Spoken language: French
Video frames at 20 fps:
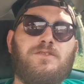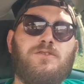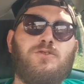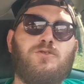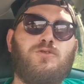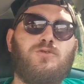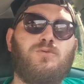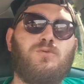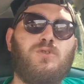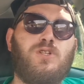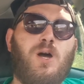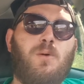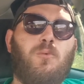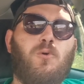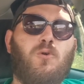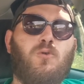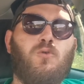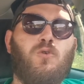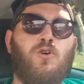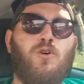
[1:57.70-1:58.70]
Ce que je vais vous dire
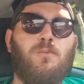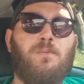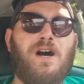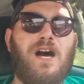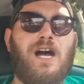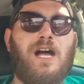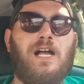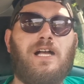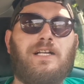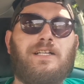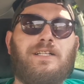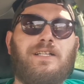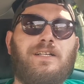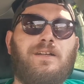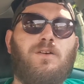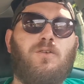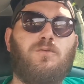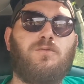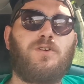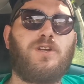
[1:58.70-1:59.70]
pourquoi,
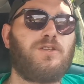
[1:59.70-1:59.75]
ben, en